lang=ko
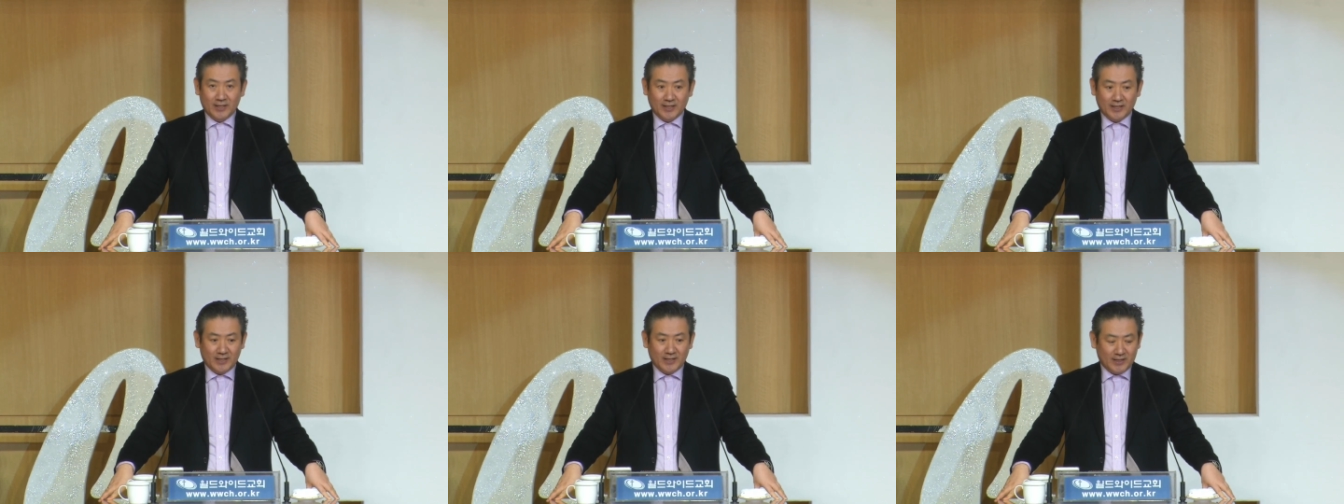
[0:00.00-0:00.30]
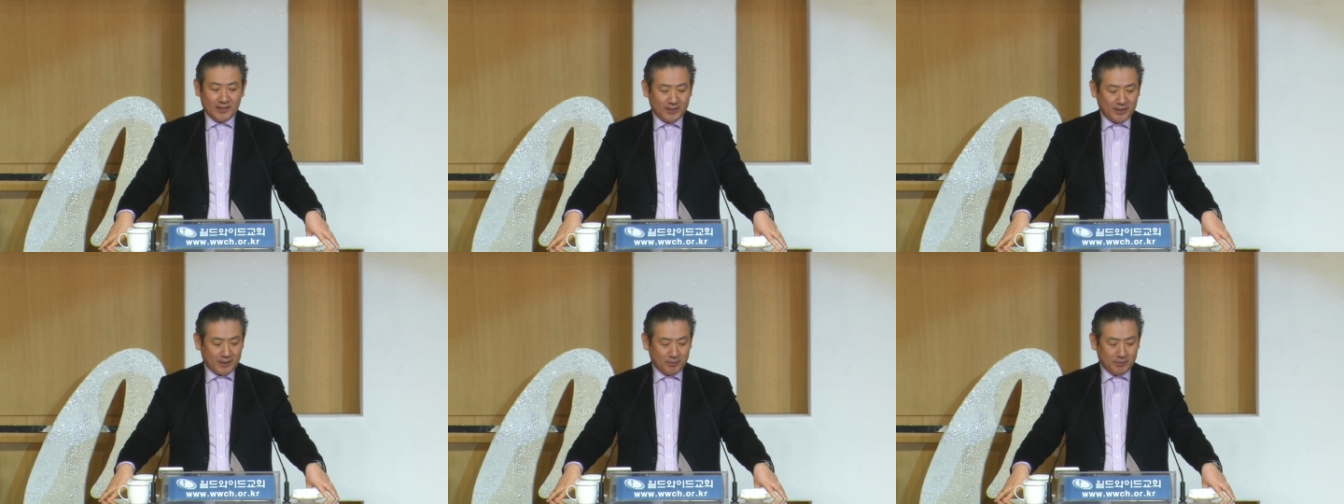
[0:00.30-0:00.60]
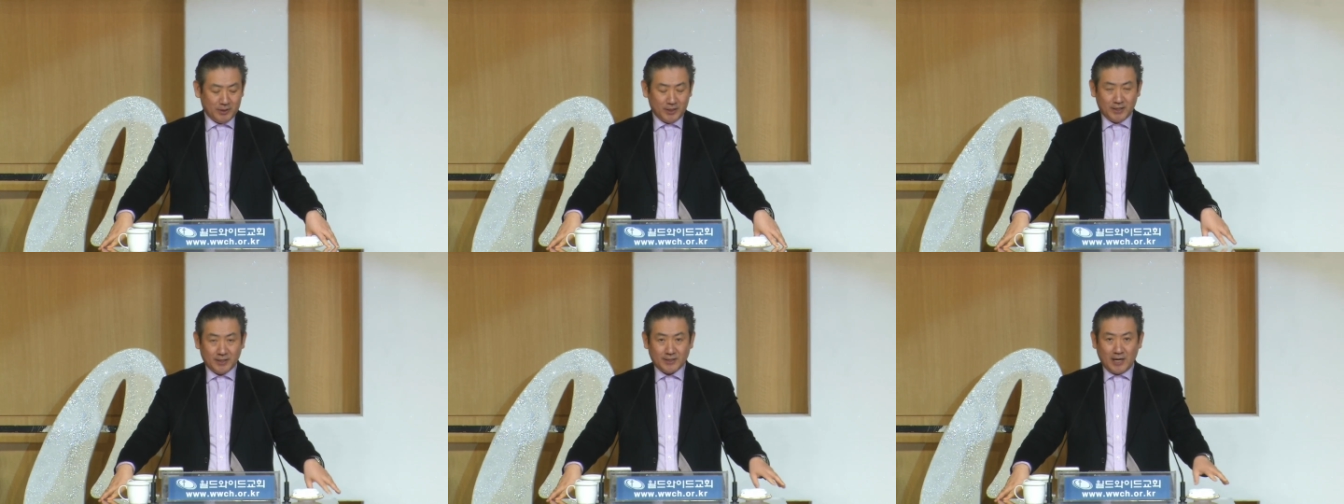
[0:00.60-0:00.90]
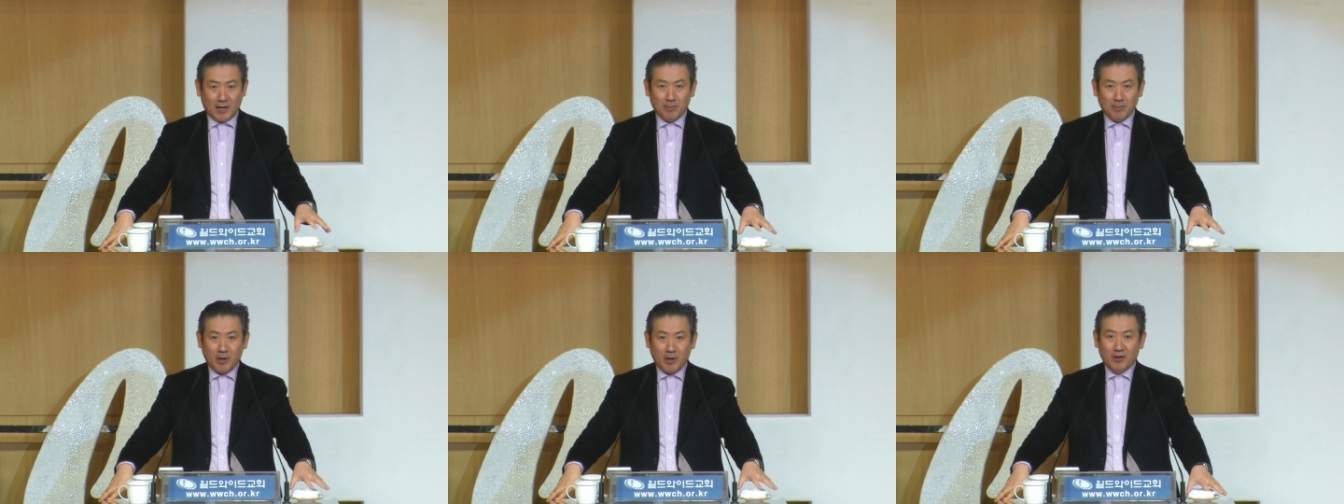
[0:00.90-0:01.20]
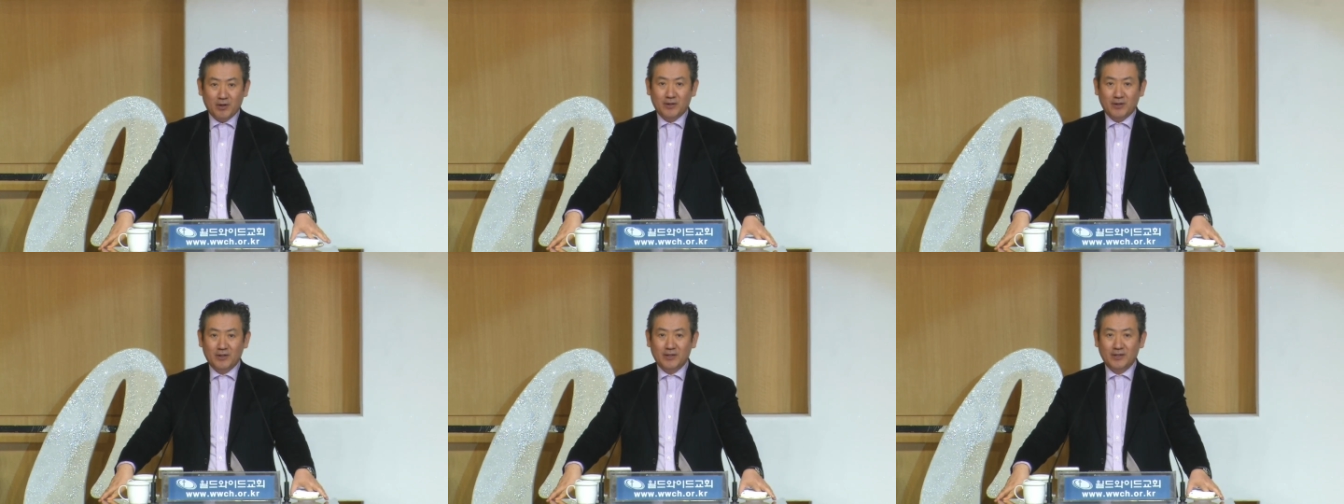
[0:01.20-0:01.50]
여러분이
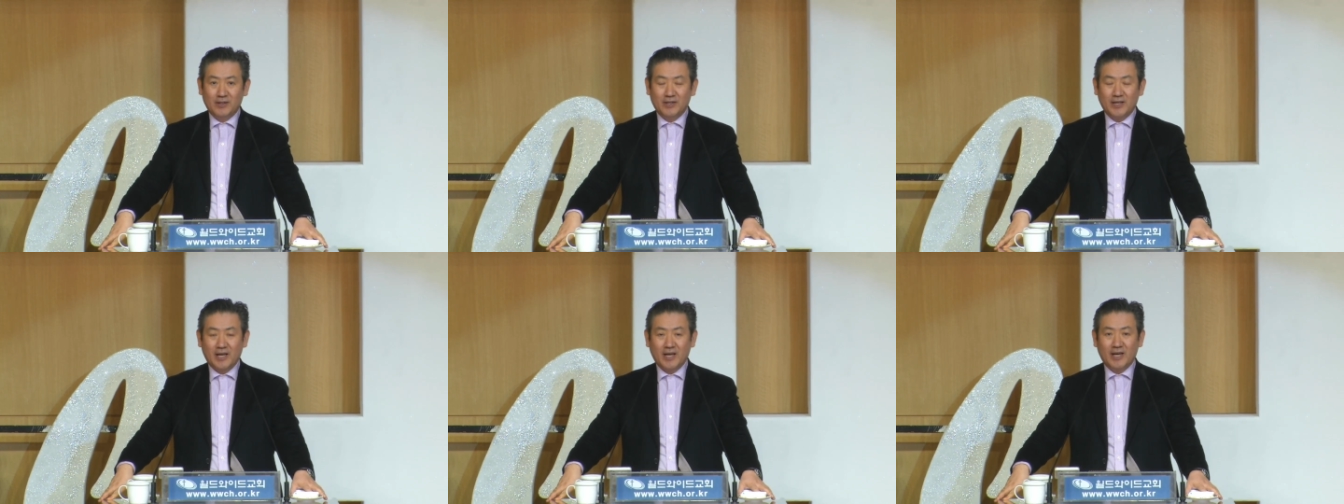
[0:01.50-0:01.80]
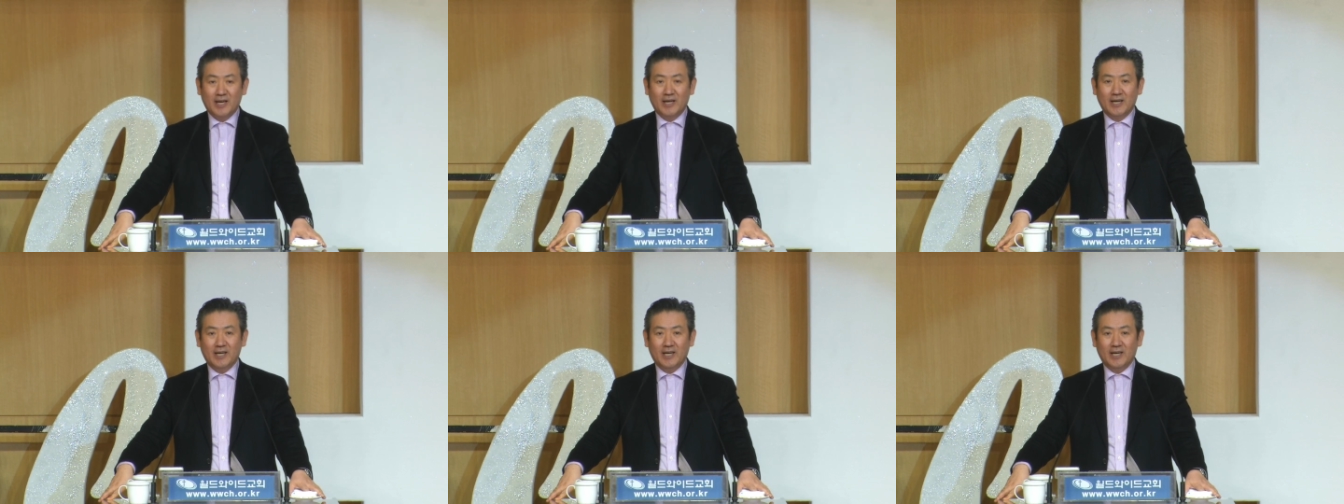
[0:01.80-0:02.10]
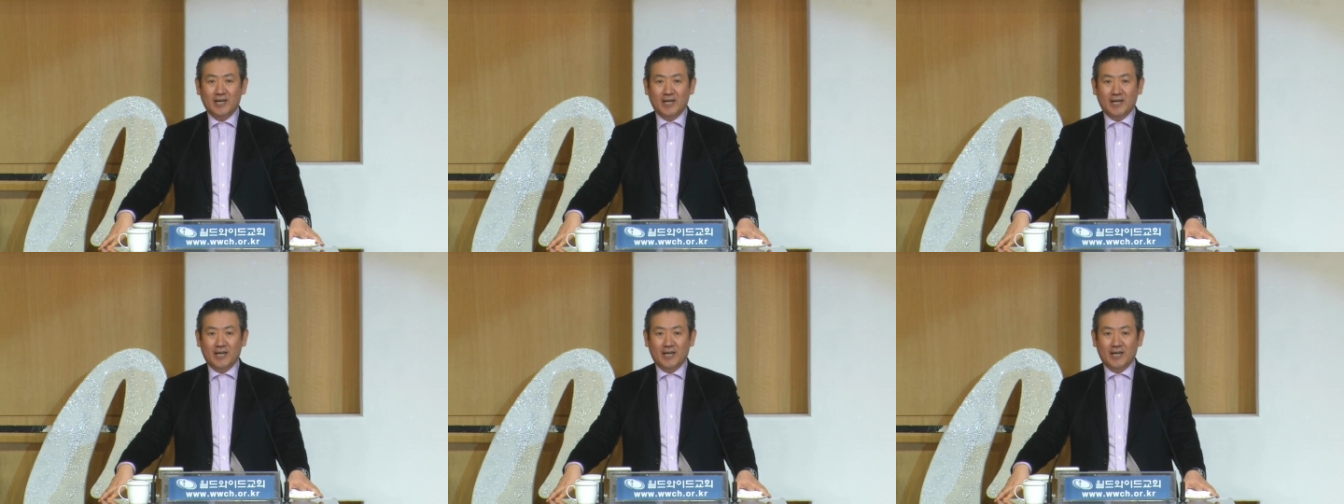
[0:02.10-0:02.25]
3월에